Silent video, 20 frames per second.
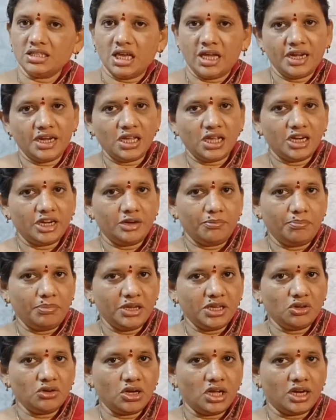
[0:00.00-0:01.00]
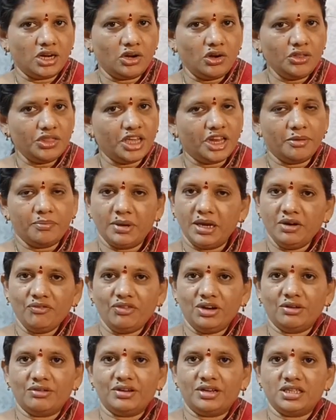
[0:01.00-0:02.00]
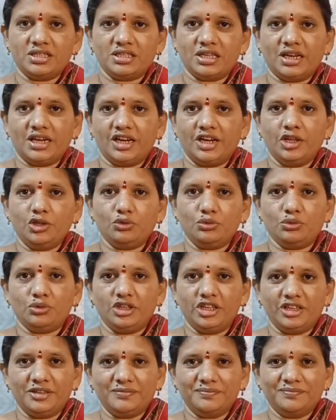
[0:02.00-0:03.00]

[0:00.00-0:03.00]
శారీ కలర్ పింక్ కలర్లో దానిపైన ఫ్లవర్ డిజైన్ అనేది ఉంది